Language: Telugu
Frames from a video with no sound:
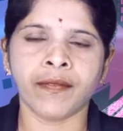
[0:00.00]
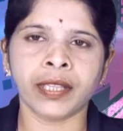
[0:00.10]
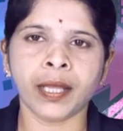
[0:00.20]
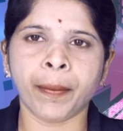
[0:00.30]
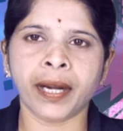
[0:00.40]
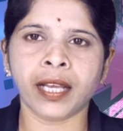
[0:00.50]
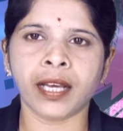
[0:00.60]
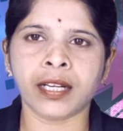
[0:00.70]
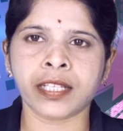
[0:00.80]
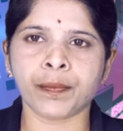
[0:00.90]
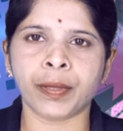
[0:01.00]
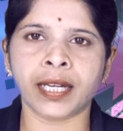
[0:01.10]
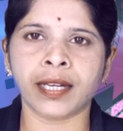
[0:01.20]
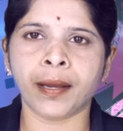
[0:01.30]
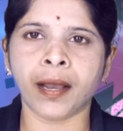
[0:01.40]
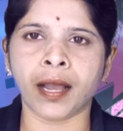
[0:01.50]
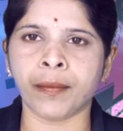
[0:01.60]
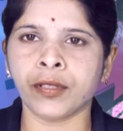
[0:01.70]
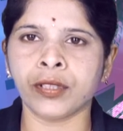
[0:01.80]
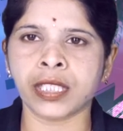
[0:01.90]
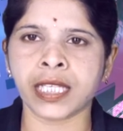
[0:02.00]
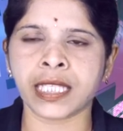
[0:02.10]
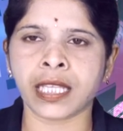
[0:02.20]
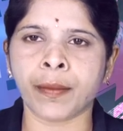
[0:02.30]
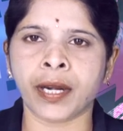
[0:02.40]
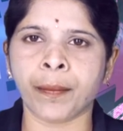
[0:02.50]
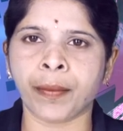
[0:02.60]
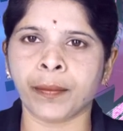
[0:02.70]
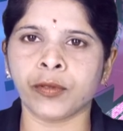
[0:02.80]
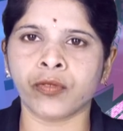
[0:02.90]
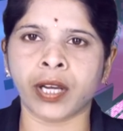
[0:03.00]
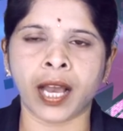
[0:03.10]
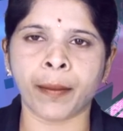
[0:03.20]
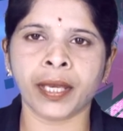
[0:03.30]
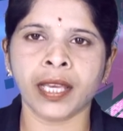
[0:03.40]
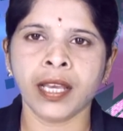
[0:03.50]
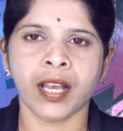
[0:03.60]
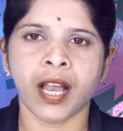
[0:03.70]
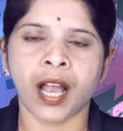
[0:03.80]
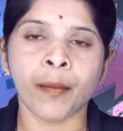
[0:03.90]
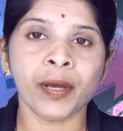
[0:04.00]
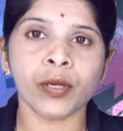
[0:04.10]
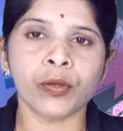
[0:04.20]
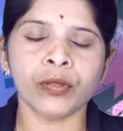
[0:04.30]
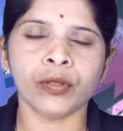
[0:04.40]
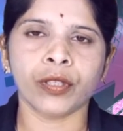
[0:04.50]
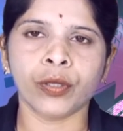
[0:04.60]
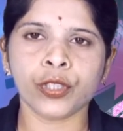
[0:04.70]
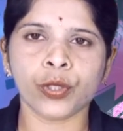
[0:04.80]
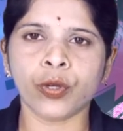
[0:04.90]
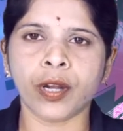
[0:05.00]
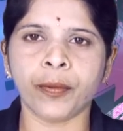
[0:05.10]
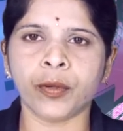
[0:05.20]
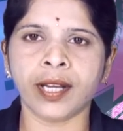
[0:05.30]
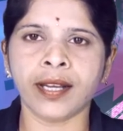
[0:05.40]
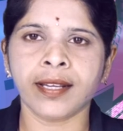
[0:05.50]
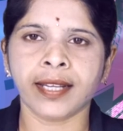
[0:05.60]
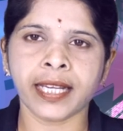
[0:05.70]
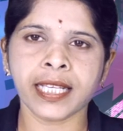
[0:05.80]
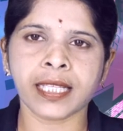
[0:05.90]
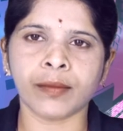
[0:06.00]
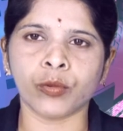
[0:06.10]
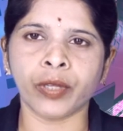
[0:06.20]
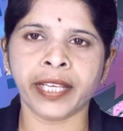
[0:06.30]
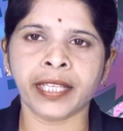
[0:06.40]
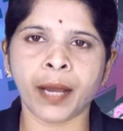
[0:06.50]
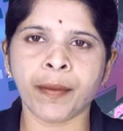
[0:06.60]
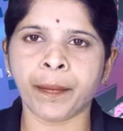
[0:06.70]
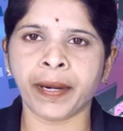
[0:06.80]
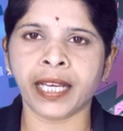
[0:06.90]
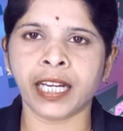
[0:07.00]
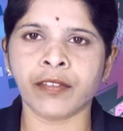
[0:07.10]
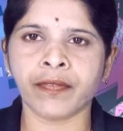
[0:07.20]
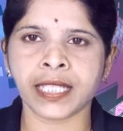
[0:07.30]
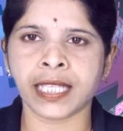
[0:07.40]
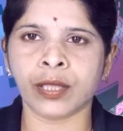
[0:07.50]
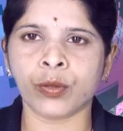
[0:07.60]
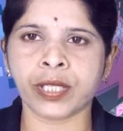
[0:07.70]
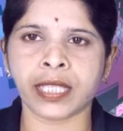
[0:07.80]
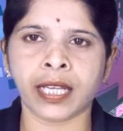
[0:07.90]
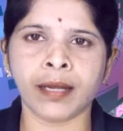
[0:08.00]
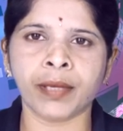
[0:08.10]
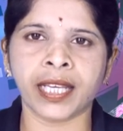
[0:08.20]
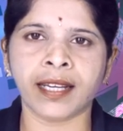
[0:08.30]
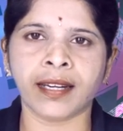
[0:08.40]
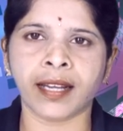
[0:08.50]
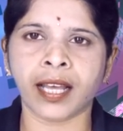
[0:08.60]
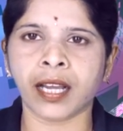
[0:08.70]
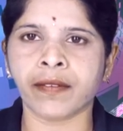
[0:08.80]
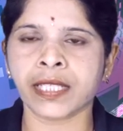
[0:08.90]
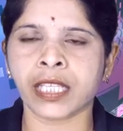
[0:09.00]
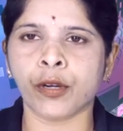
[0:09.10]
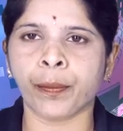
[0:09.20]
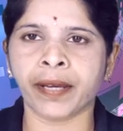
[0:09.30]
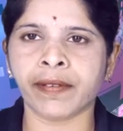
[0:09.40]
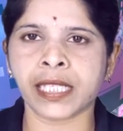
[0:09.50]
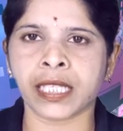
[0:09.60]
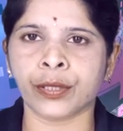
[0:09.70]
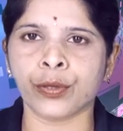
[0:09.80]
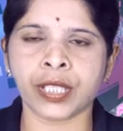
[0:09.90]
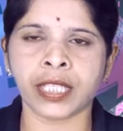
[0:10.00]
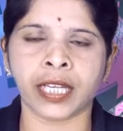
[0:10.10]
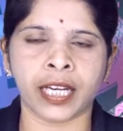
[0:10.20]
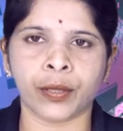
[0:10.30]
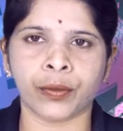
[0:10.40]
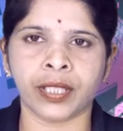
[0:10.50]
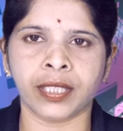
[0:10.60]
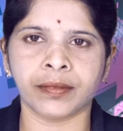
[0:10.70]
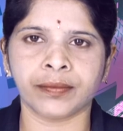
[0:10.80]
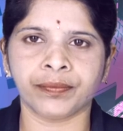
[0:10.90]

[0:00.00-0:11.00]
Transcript: వంద పడకల హాస్పిటల్ గా అభివృద్ధి చేస్తామన్న ప్రభుత్వ హామీ అమలుకు నోచుకోకపోగా కనీసం ఉన్న యాభై పడకలను వేసేందుకు స్థలం లేక నానా అవస్థలు పడవలసిన దుస్థితి నెలకొంది